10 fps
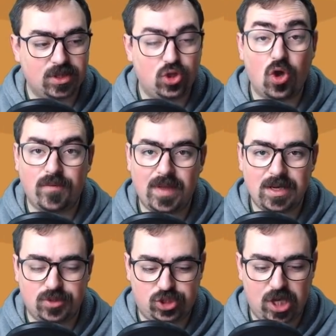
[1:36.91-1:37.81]
a dove
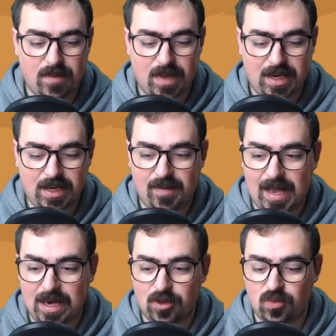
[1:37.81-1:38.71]
riusciamo a
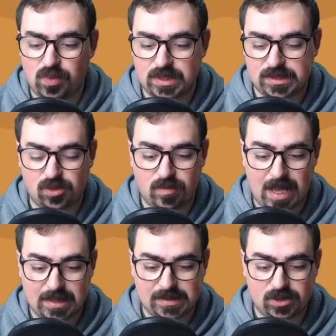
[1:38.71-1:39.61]
arrivare con questo
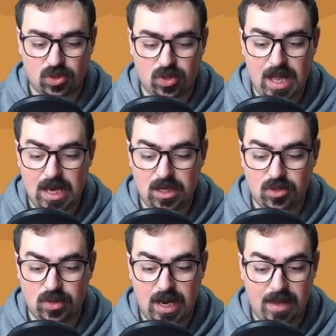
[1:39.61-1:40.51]
mazzo.
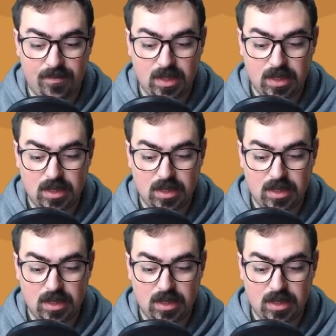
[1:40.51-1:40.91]
Allora,